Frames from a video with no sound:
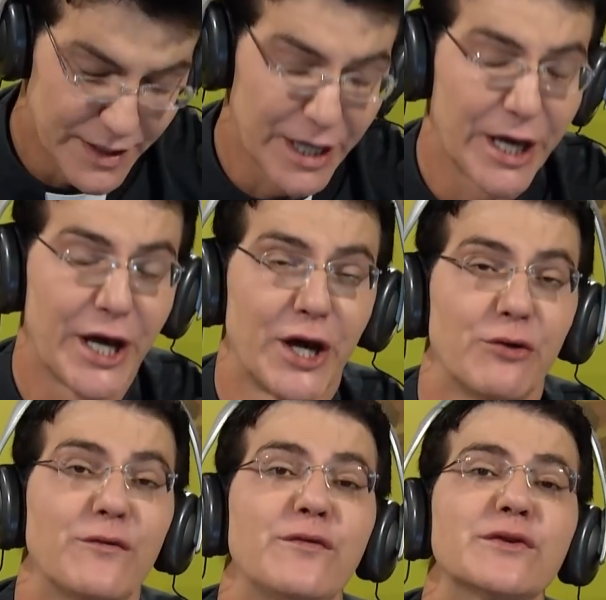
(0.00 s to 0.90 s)

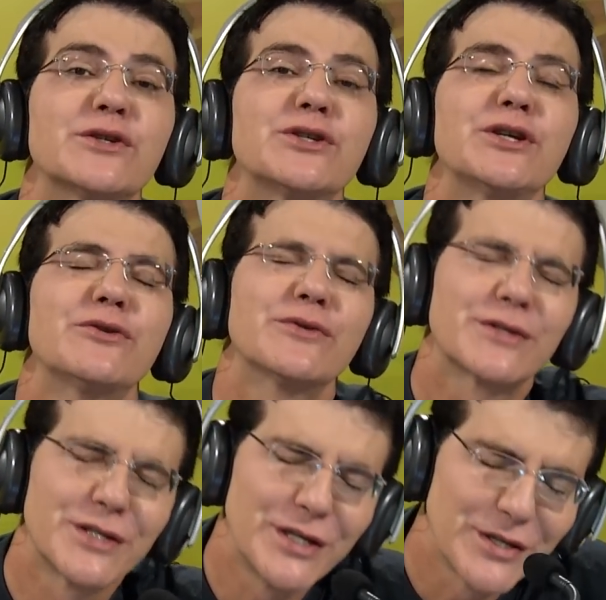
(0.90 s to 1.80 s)
Eu vos digo
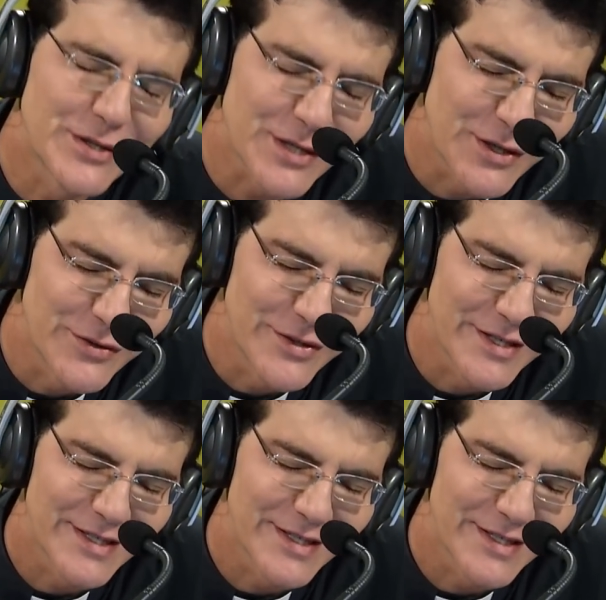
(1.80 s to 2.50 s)
sim, Senhor.